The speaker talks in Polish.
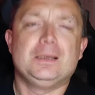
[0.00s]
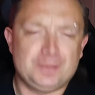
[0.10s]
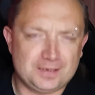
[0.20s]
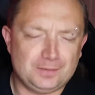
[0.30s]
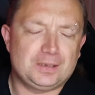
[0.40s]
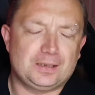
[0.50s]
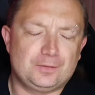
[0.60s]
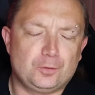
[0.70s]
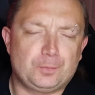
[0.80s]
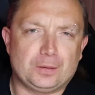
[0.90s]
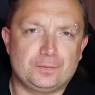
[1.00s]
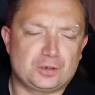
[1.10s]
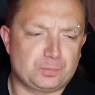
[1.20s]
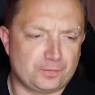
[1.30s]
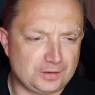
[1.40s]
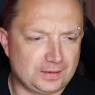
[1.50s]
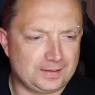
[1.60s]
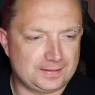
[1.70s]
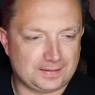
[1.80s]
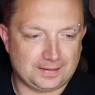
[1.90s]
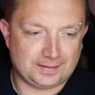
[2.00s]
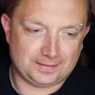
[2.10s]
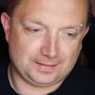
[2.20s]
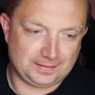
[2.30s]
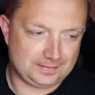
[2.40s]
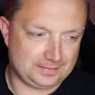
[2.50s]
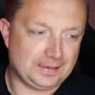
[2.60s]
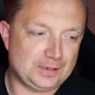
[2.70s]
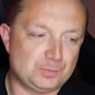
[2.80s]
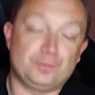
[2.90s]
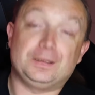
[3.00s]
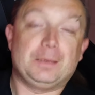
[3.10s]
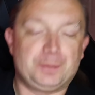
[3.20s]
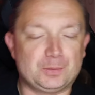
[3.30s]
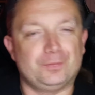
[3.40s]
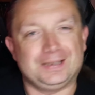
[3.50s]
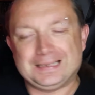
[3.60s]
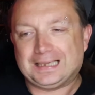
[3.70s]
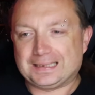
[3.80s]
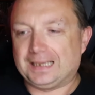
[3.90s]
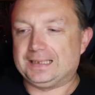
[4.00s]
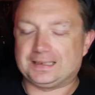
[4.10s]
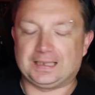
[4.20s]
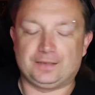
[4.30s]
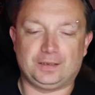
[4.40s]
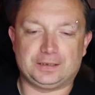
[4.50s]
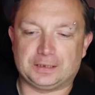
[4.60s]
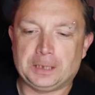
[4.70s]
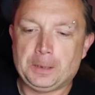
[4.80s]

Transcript: Między innymi tych dwóch panów jest odpowiedzialnych za y, Date Movie, Epic Movie i tak dalej, i tak dalej, wiele tych,